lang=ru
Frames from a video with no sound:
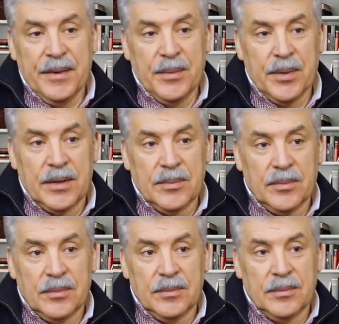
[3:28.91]

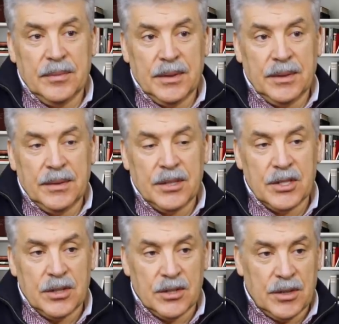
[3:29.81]
поэтому мы
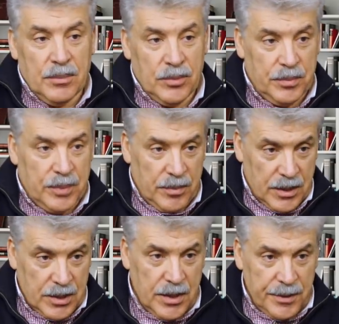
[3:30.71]
решили, что храм будет
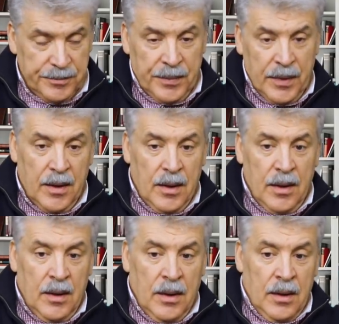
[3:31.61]
преображение.
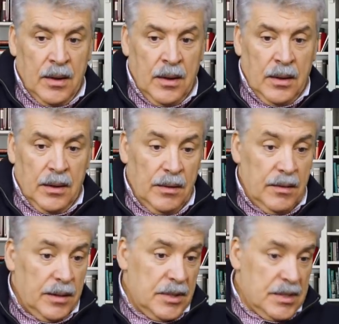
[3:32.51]

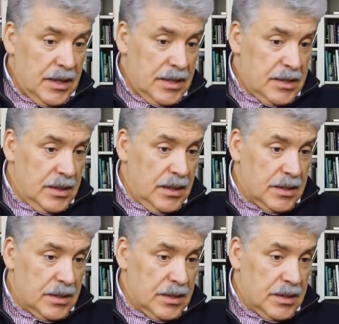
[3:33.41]
Глава администрации дала